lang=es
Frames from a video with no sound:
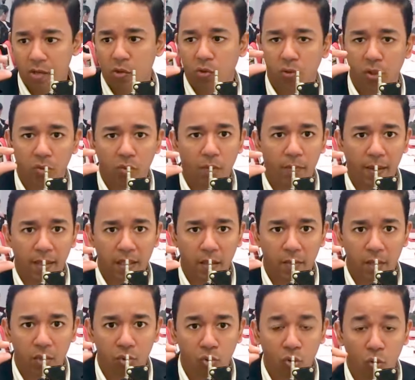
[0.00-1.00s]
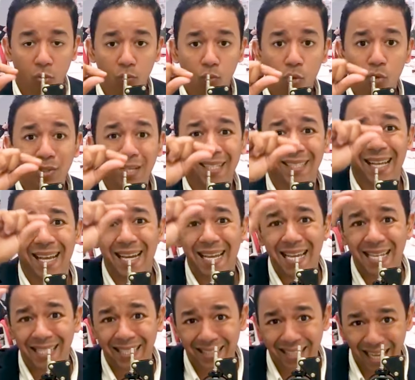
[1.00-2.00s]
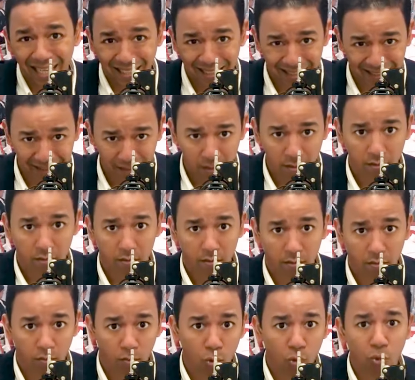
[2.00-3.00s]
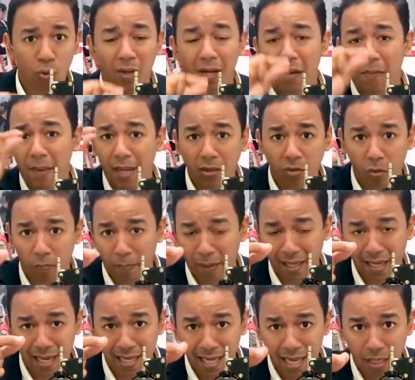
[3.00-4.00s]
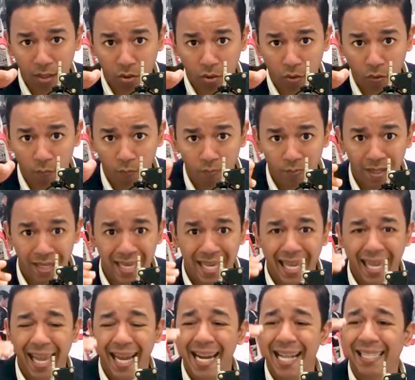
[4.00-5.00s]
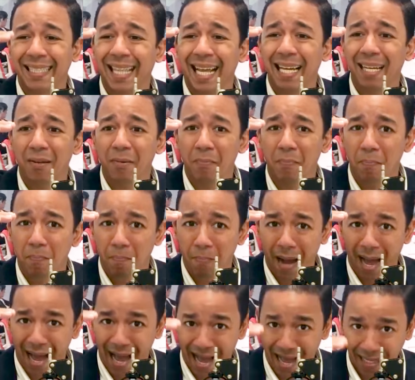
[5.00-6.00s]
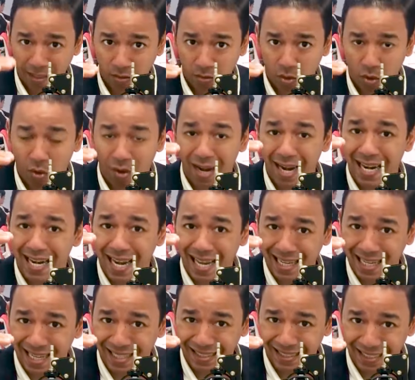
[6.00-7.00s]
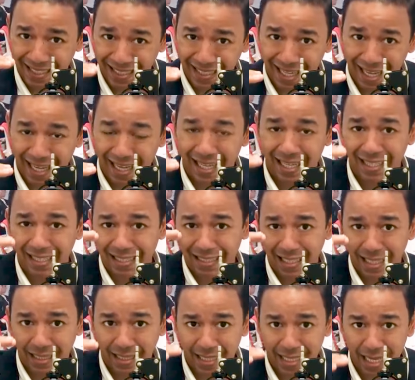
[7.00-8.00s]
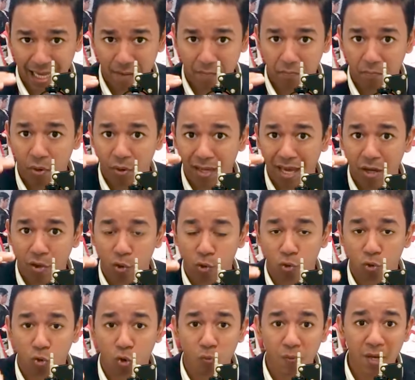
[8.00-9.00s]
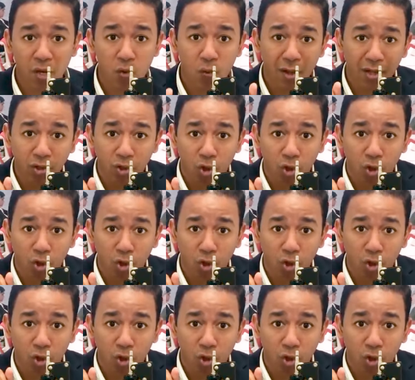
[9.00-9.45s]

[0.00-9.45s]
al concepto de apartamento muchas aristas, muchos elementos pequeñitos que le están bajando la cantidad de tiempo que consumen